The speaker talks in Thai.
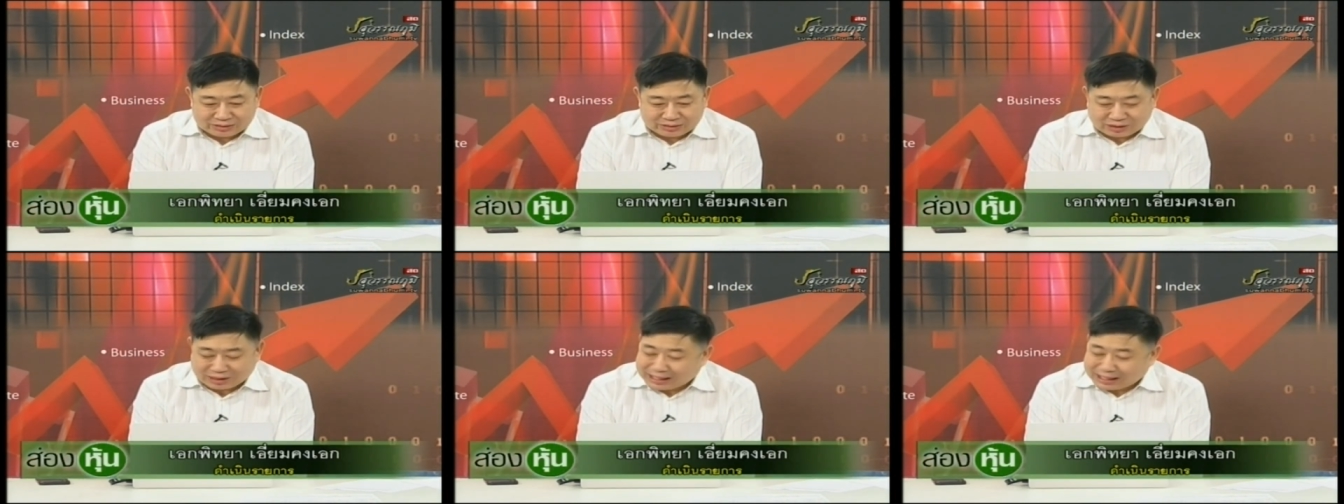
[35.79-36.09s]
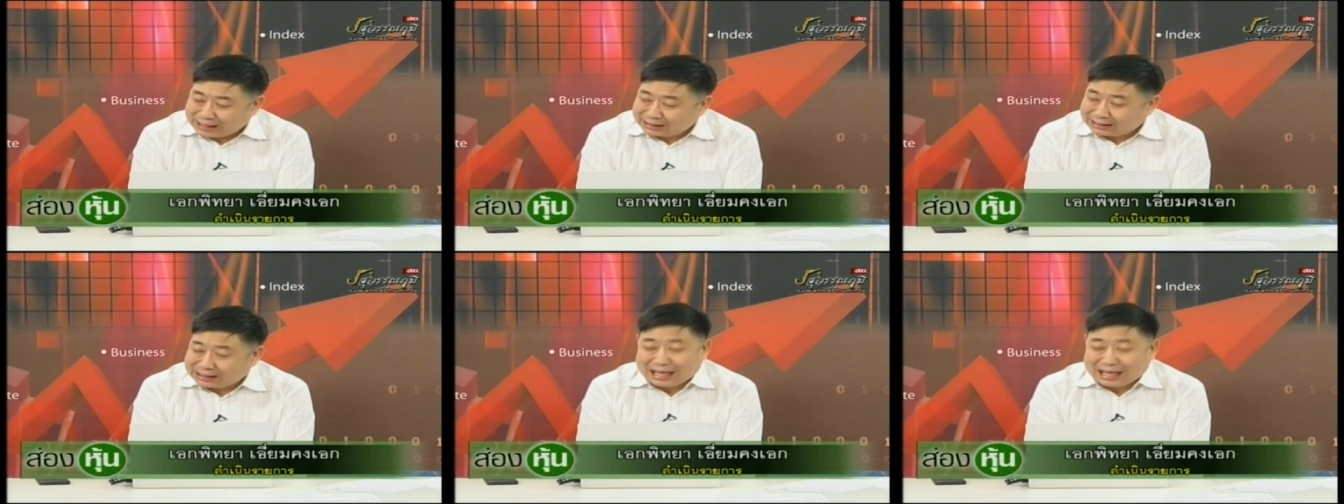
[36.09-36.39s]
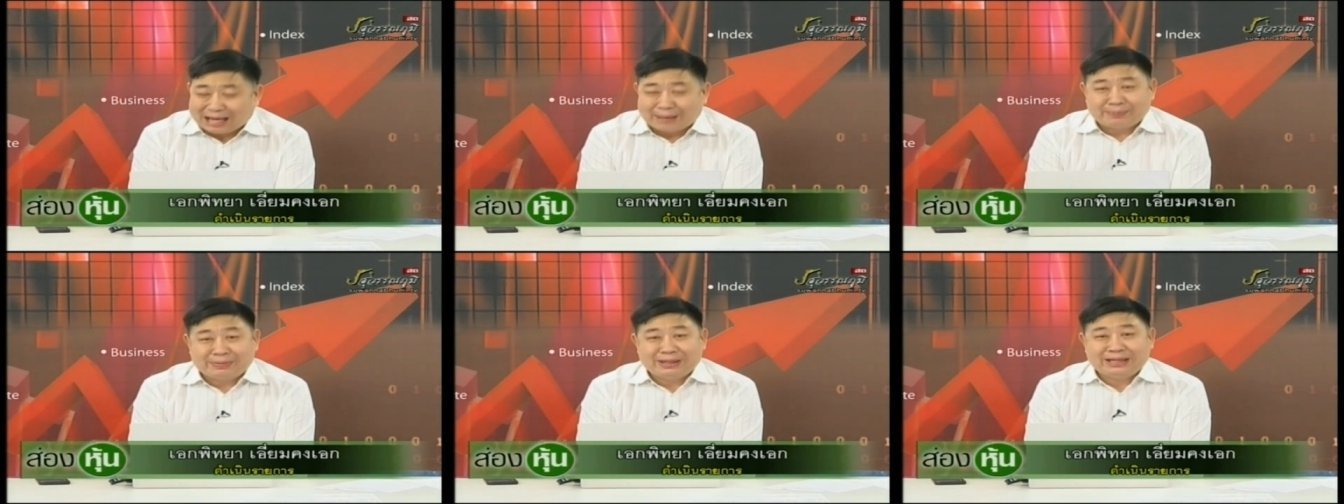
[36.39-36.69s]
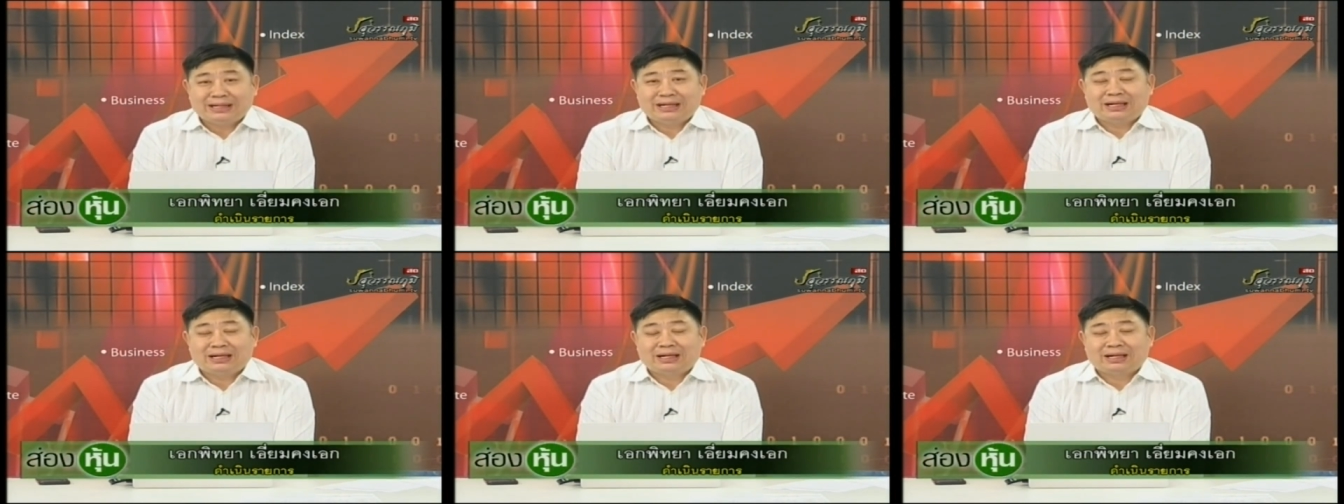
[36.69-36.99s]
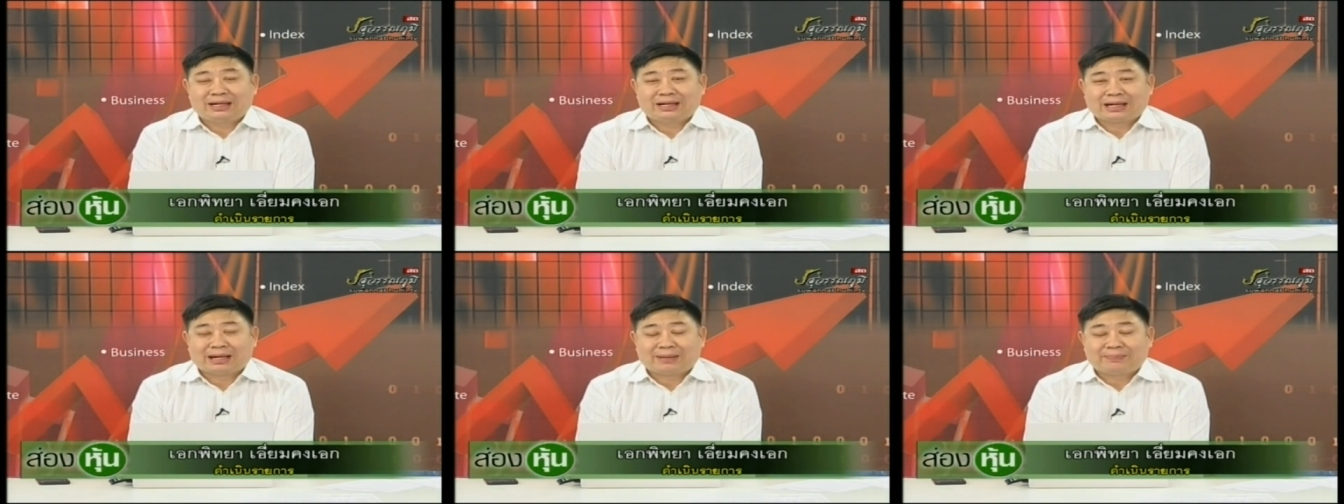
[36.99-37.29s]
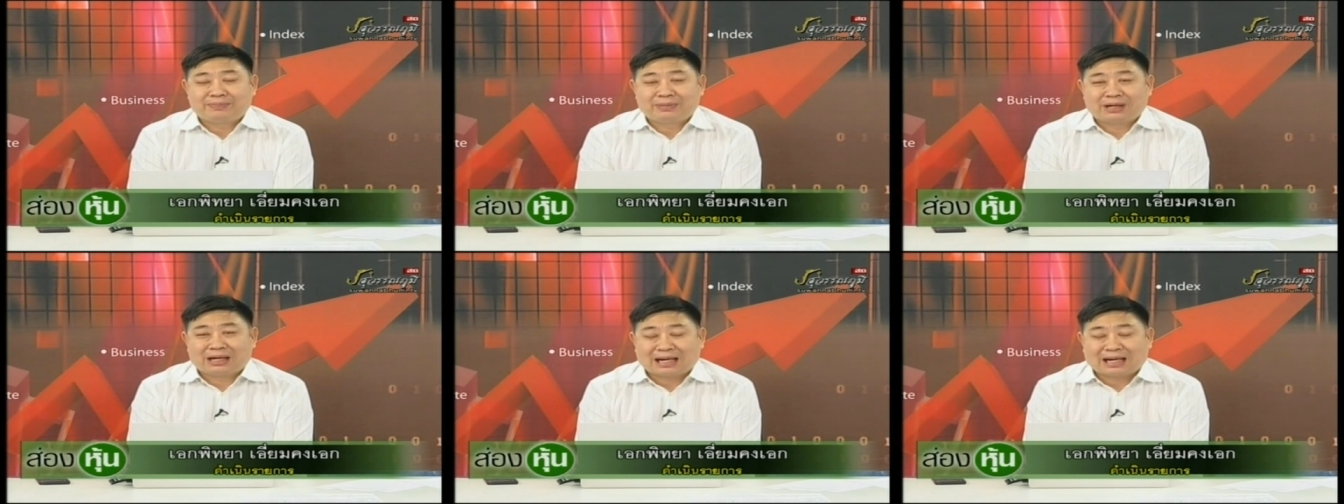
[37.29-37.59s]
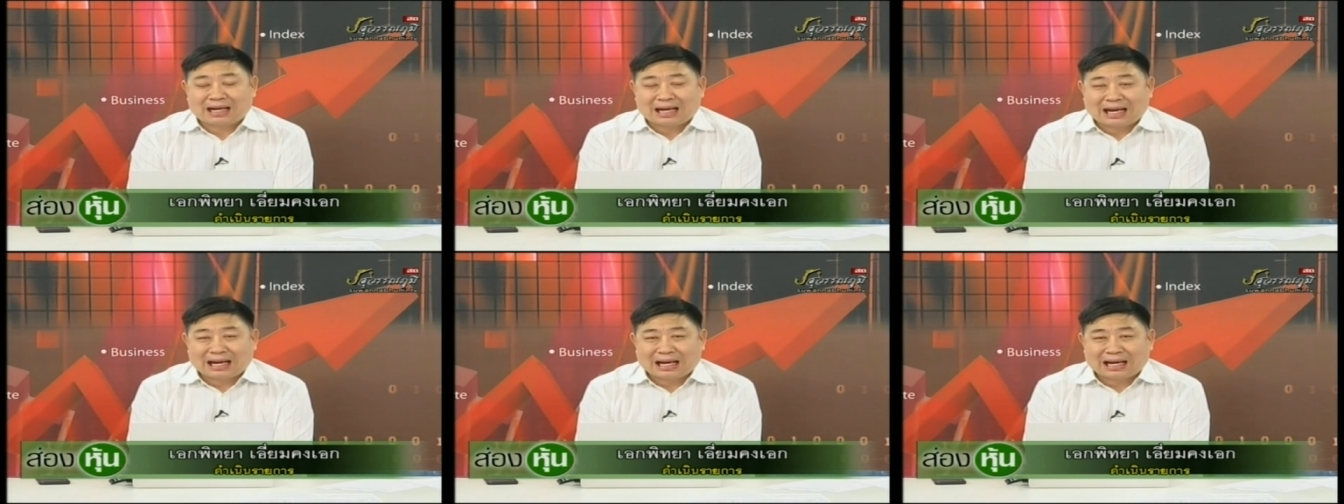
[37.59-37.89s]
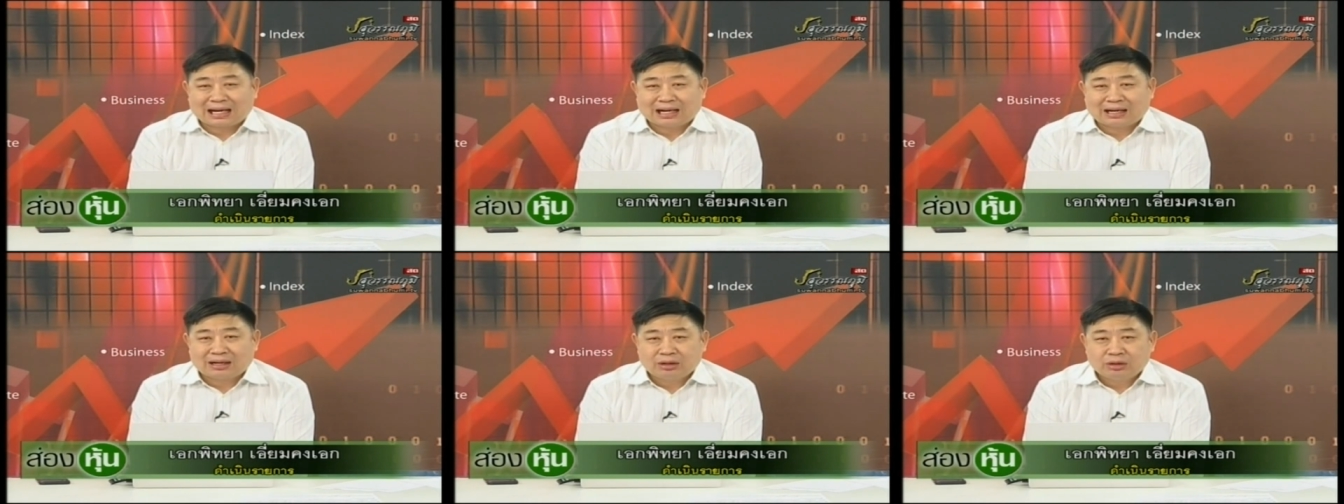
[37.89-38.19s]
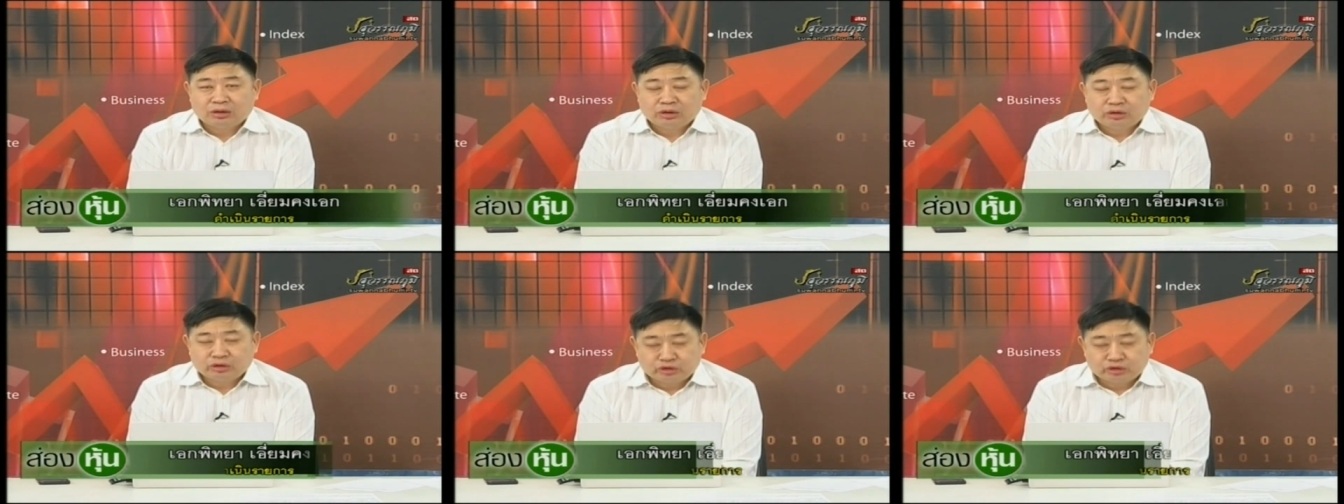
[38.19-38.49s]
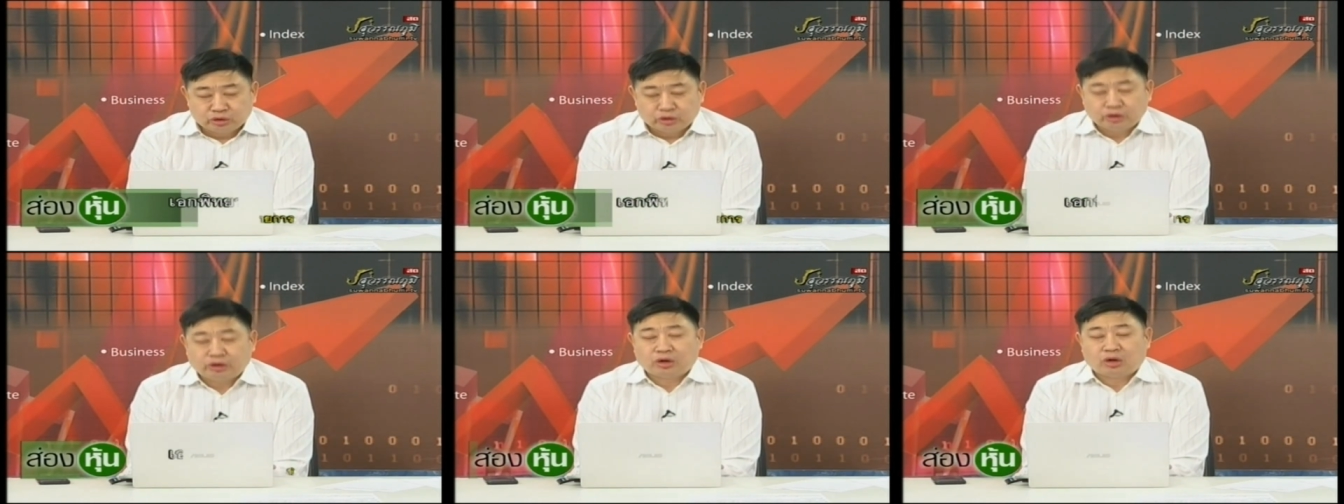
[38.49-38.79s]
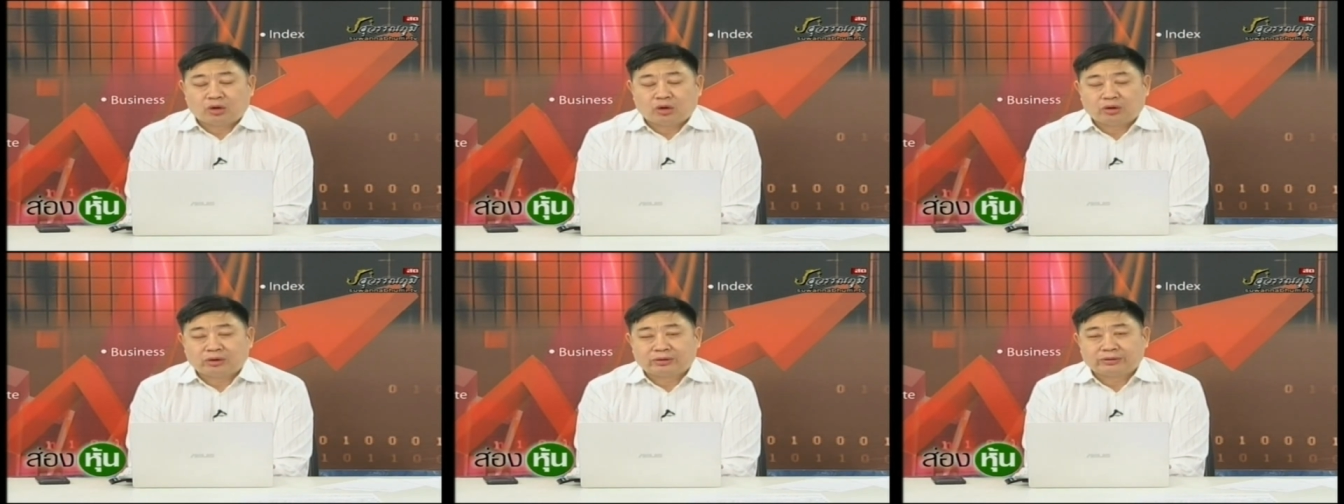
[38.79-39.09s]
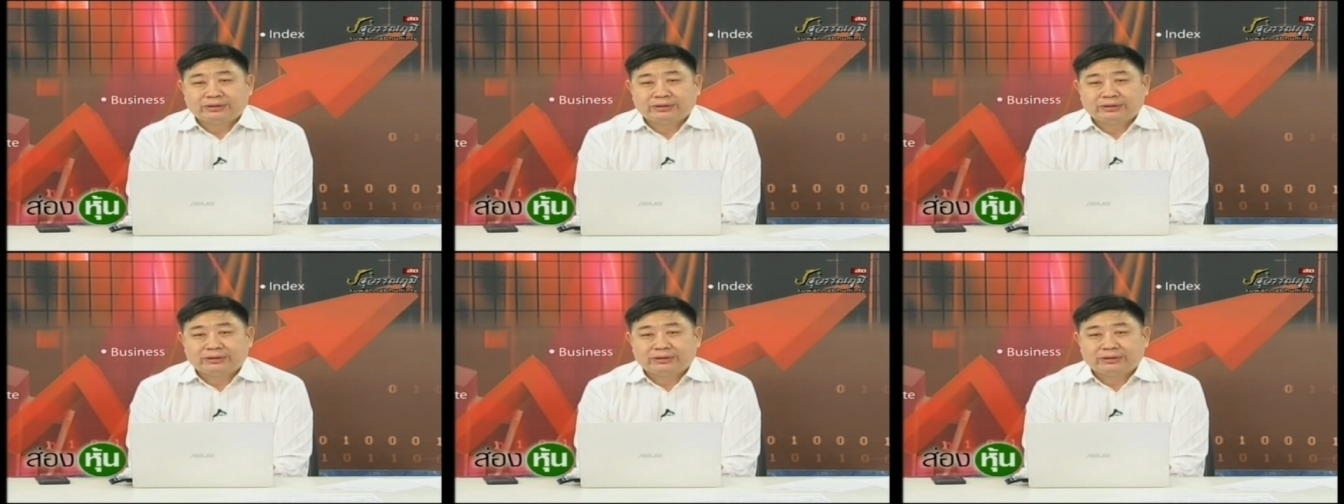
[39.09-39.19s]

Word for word: สถานการณ์ตลาดไม่ดีเลยครับ ราคาสุดลง